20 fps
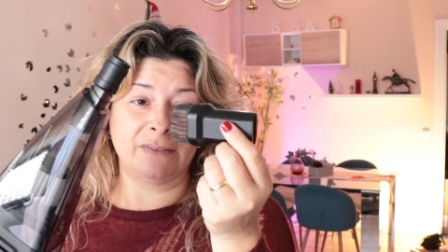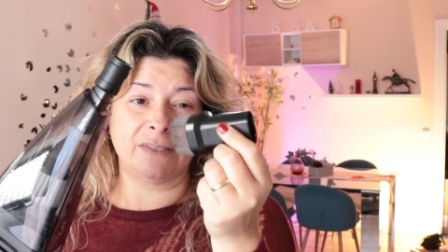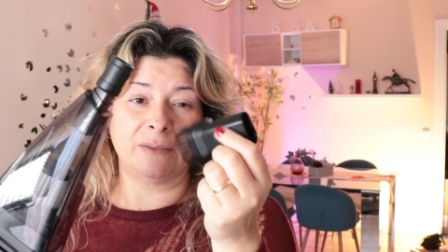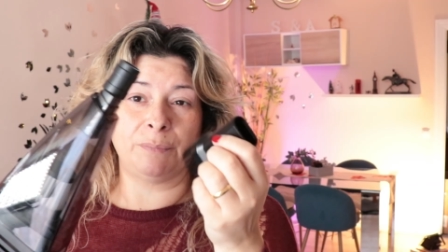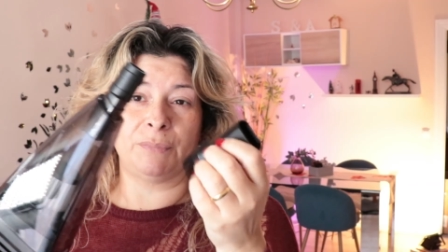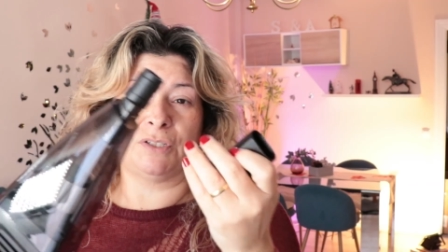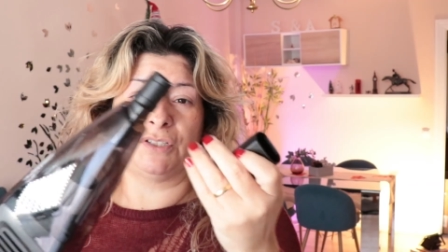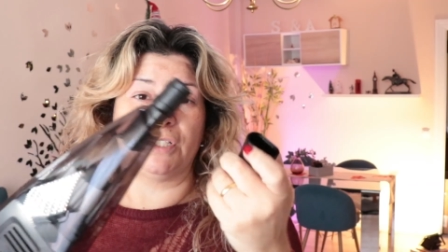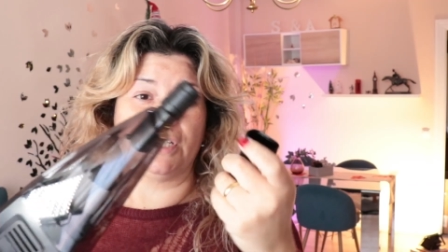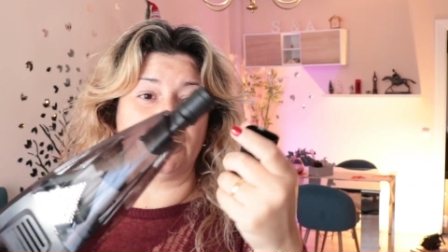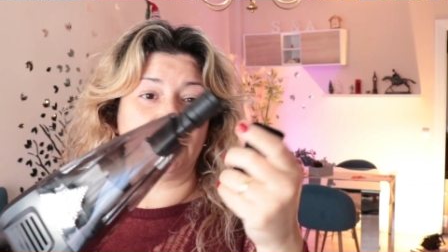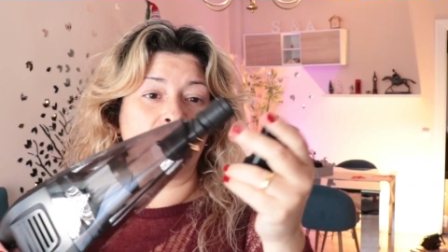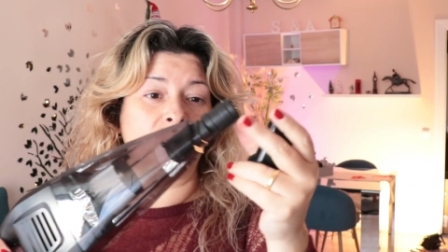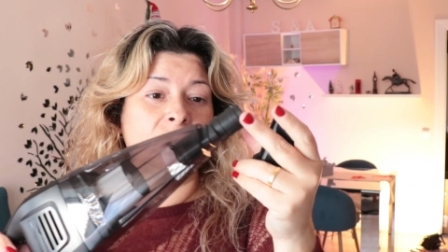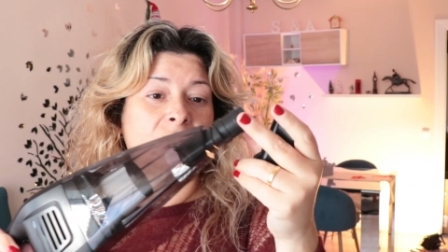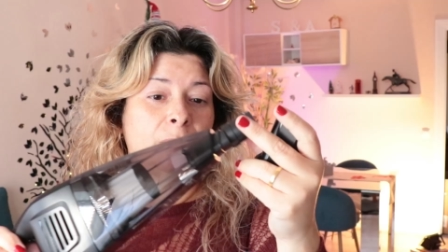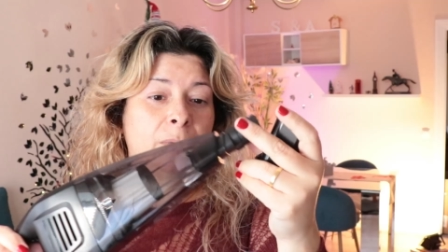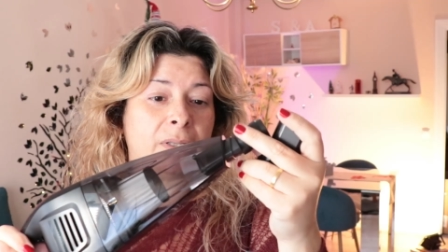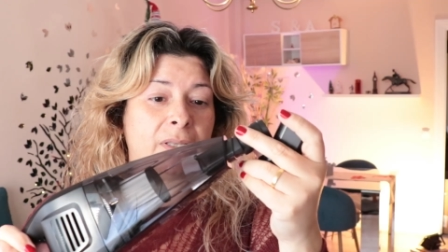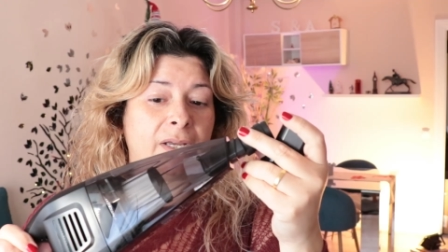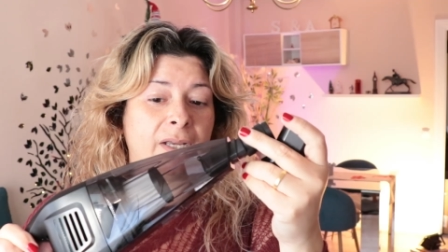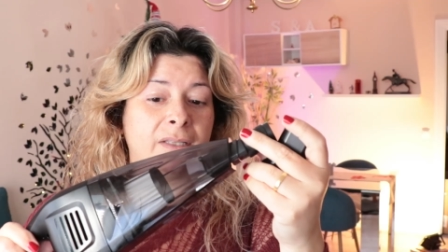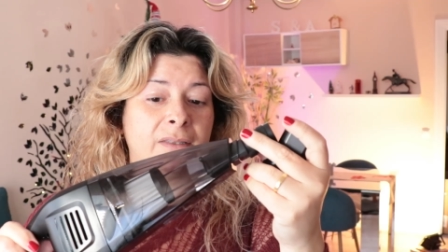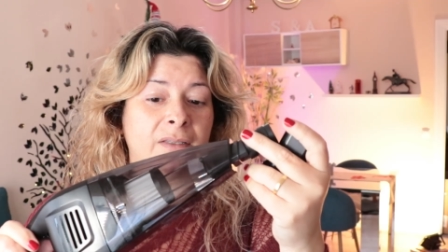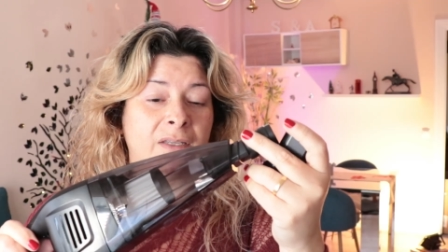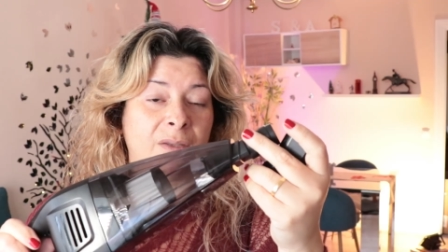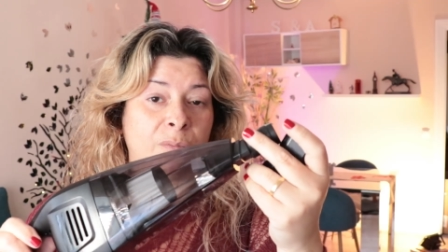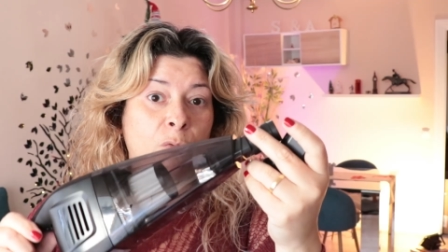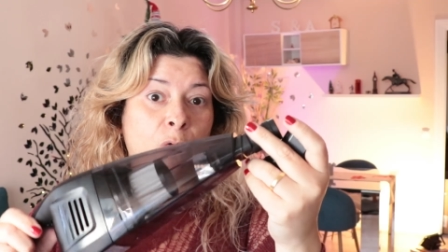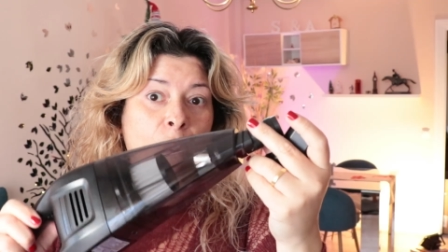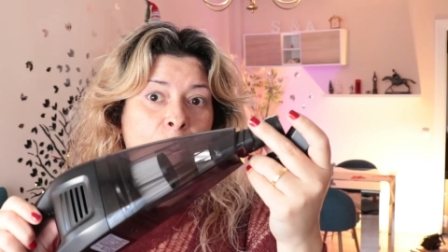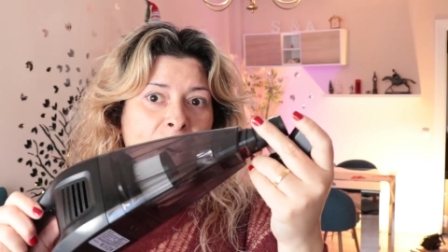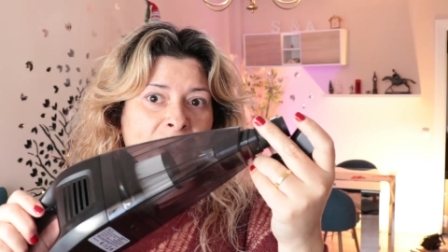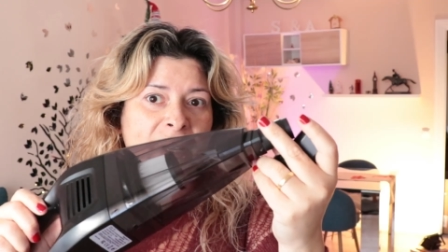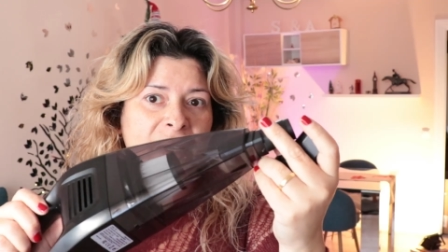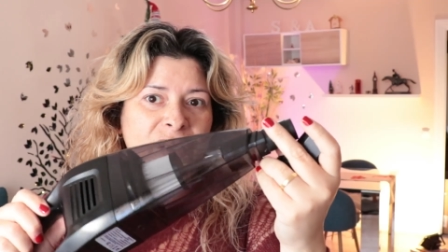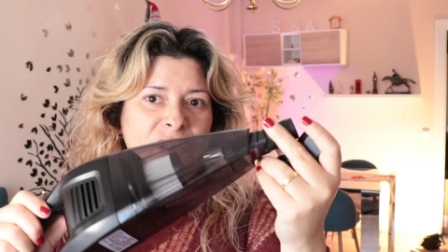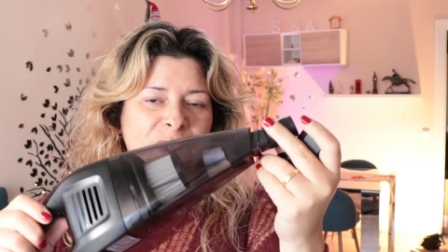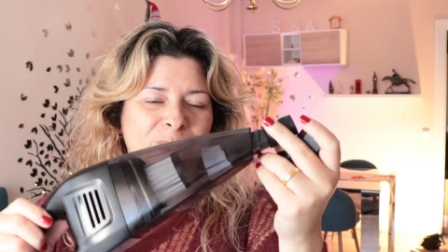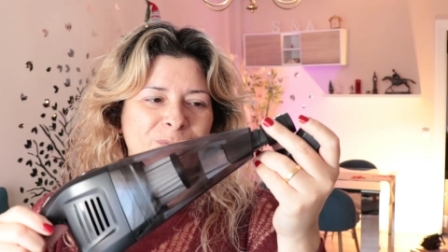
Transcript: el cepillito, la verdad que tenemos varias